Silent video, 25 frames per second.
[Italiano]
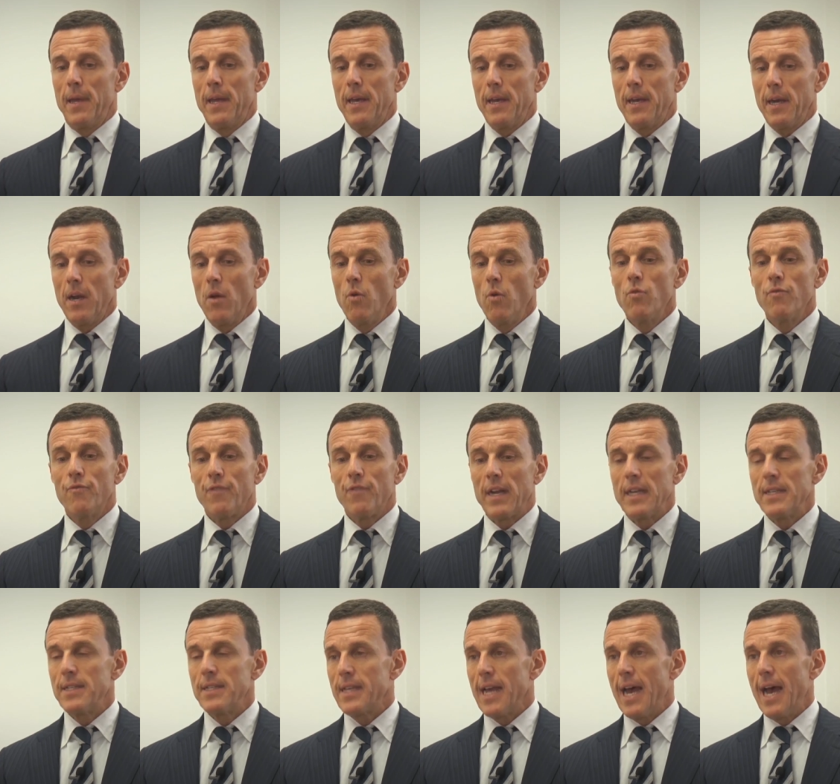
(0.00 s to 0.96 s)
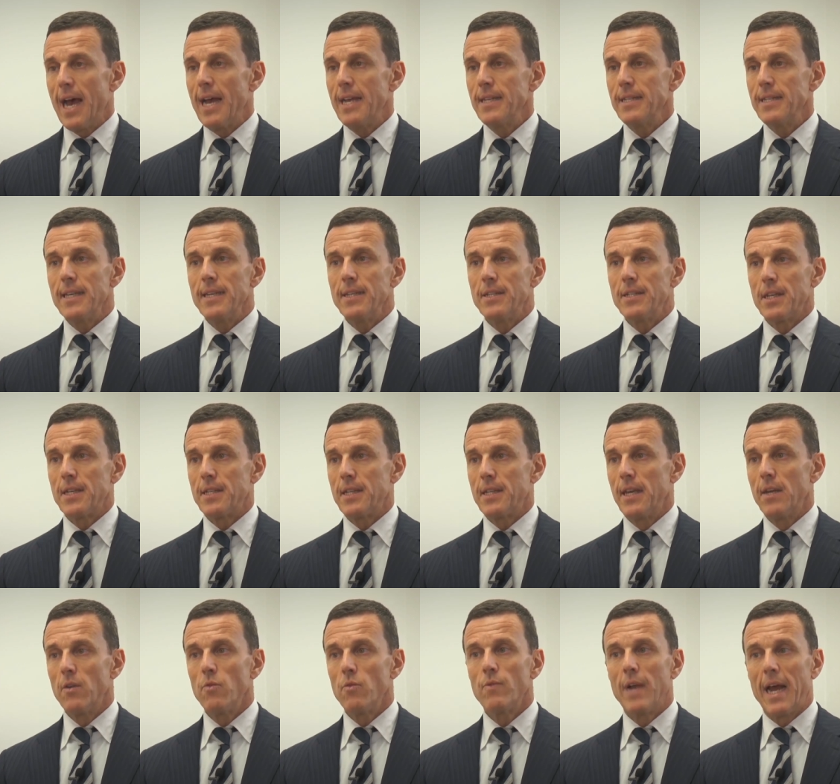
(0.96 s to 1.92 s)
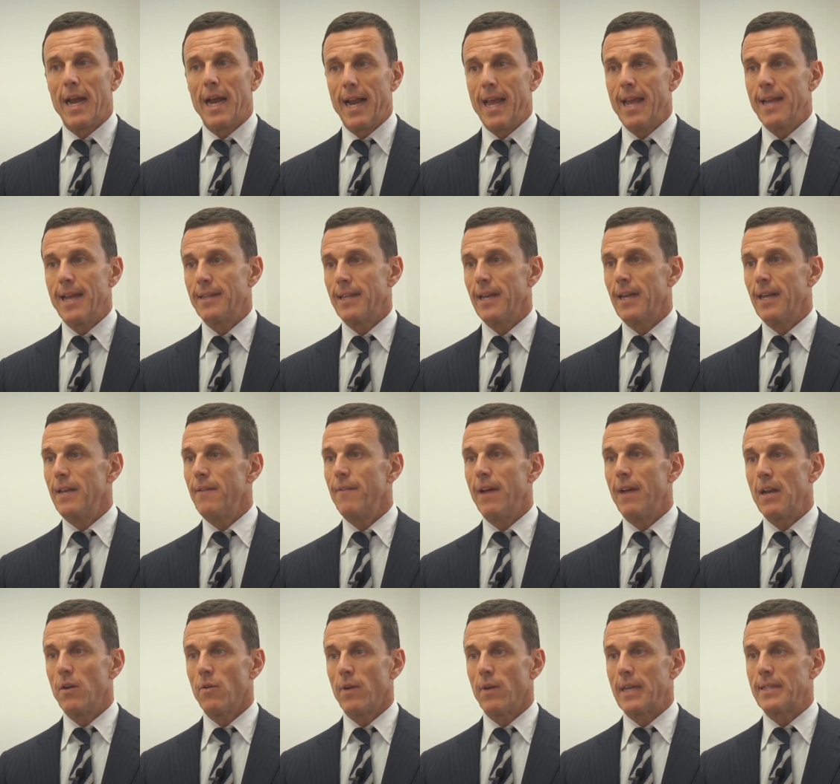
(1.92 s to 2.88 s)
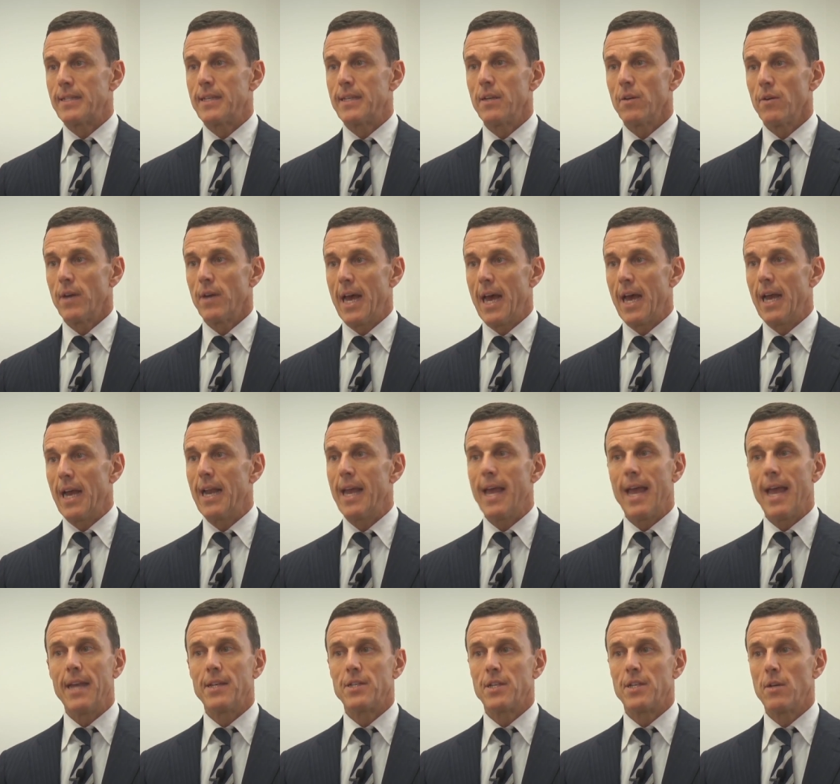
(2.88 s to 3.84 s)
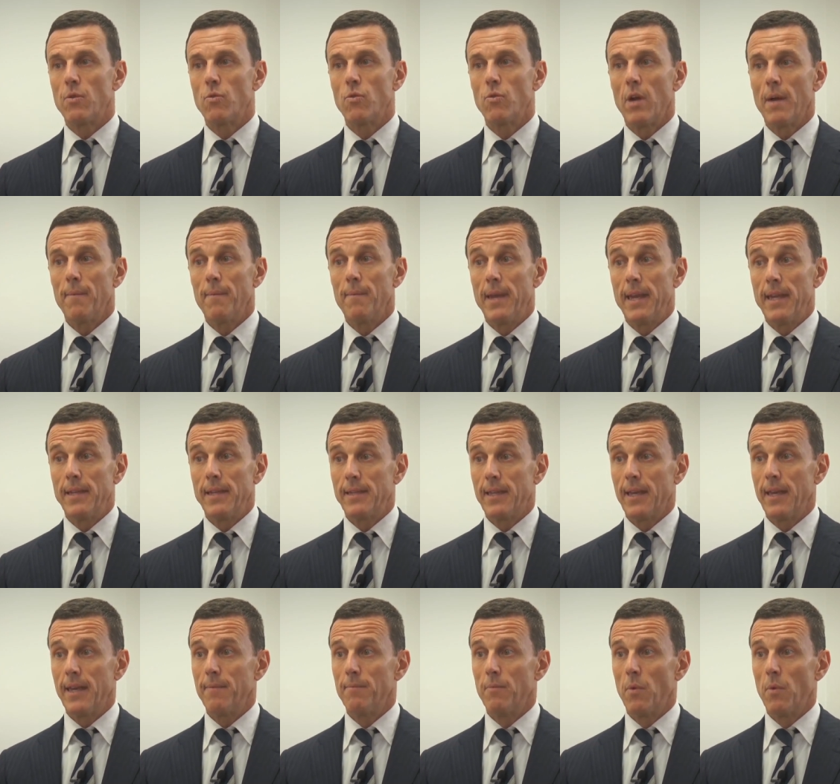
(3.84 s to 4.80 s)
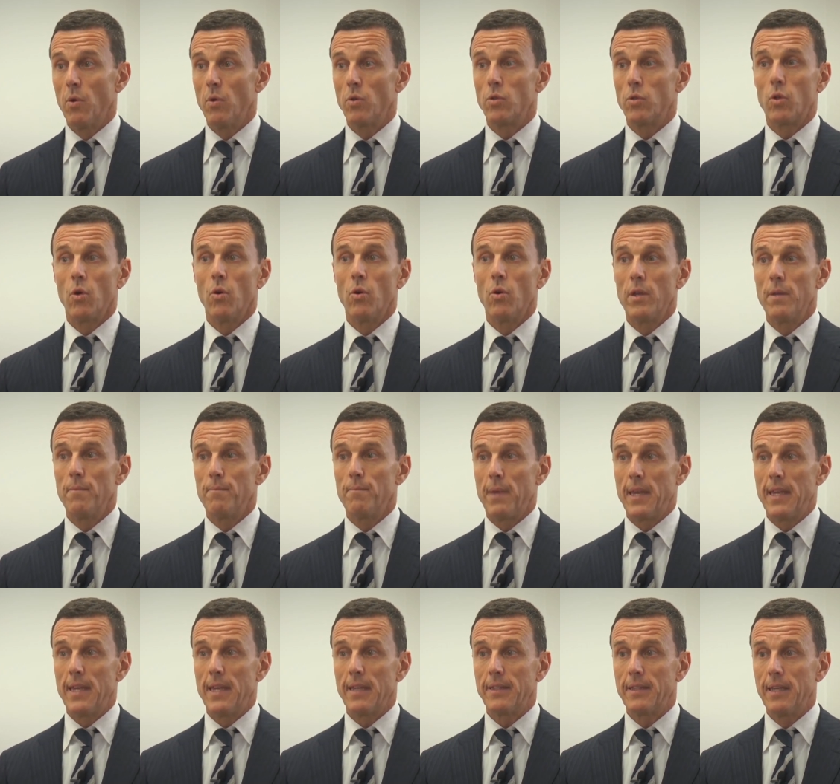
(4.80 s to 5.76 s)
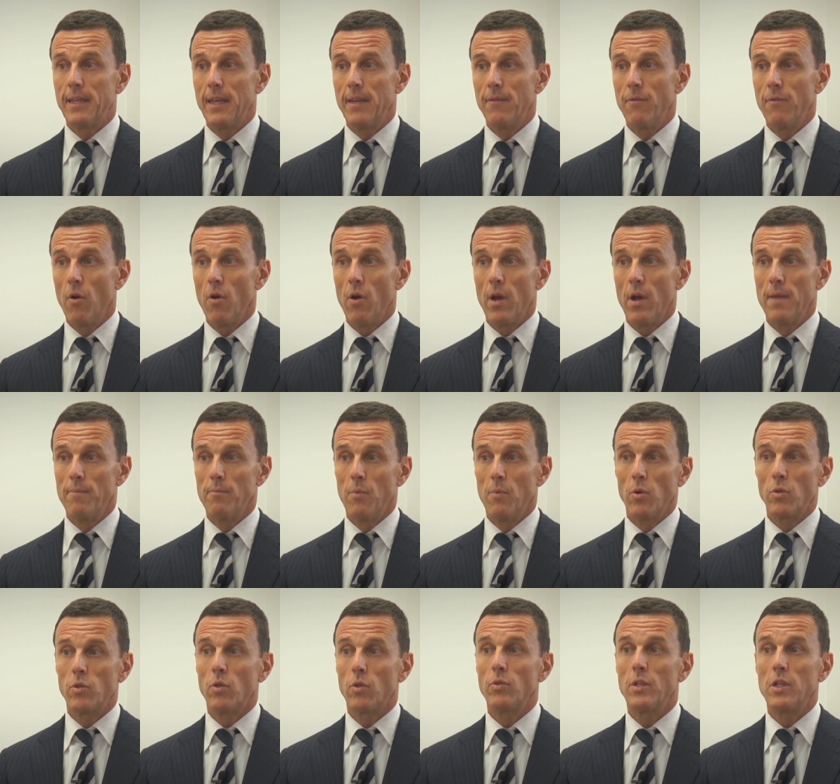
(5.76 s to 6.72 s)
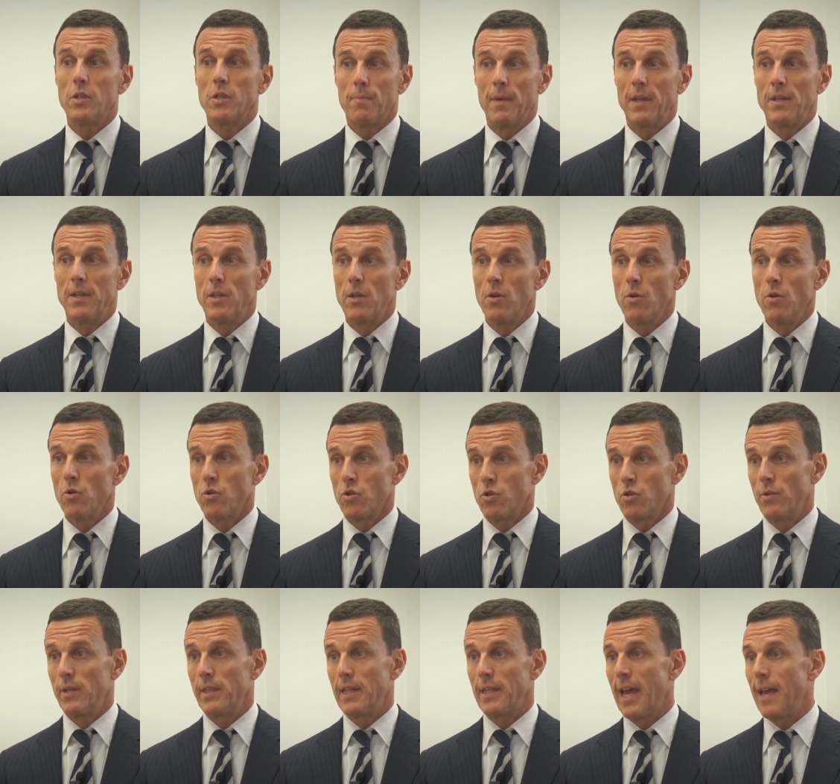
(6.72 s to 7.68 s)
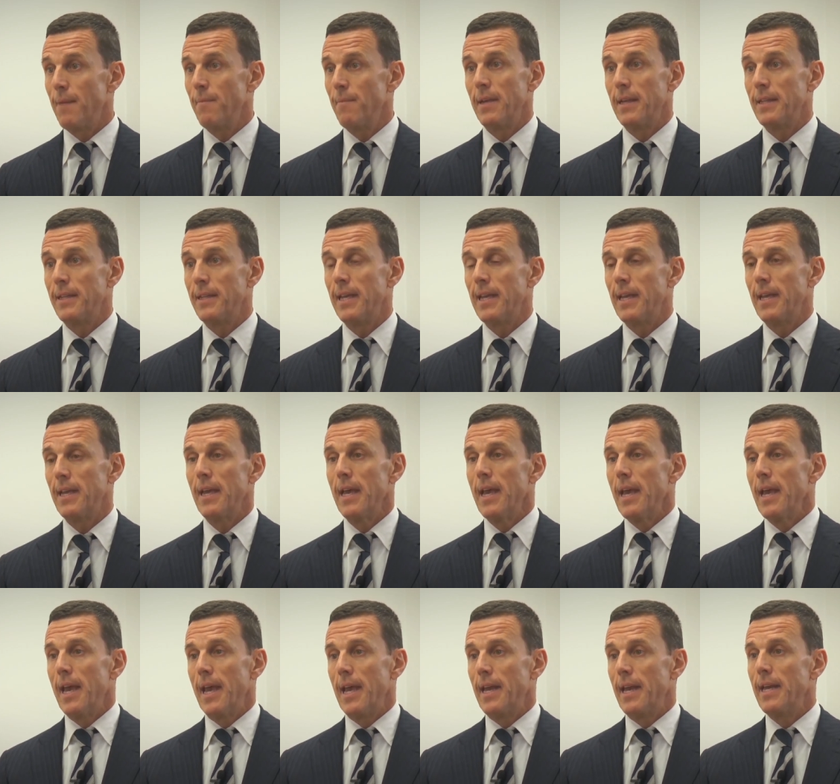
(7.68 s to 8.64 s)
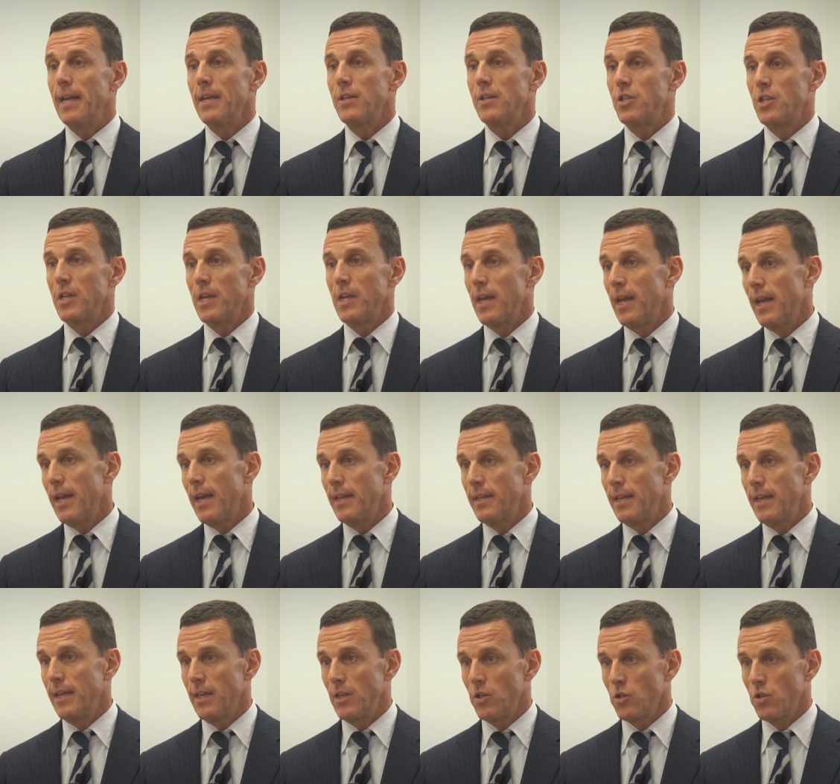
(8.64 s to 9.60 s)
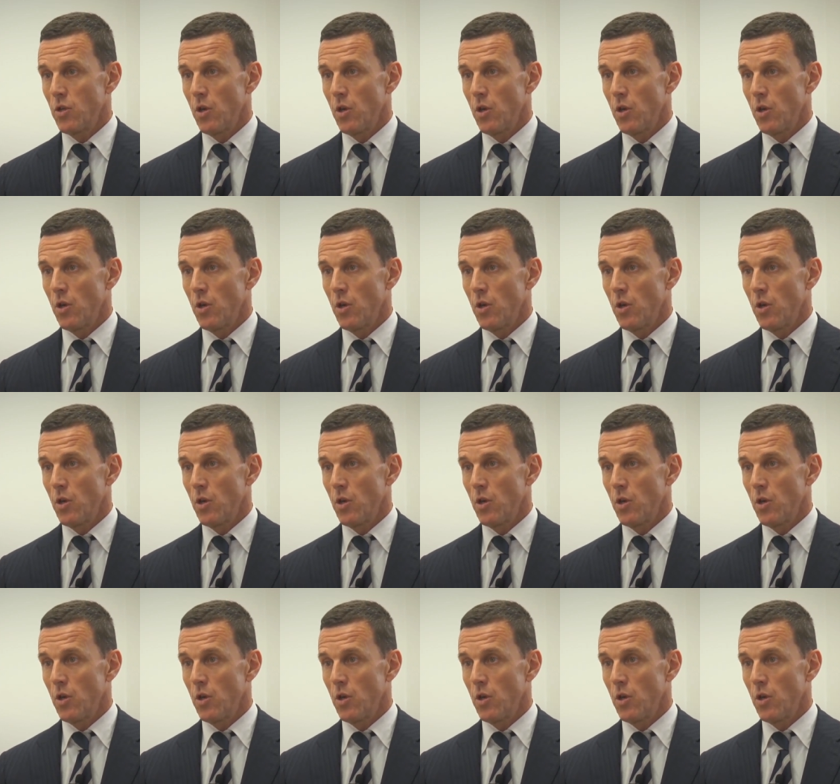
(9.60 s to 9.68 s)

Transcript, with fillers: Per un franchising gestire una rete a livello nazionale è sicuramente molto impegnativo e molto dispendioso in termini di energie e di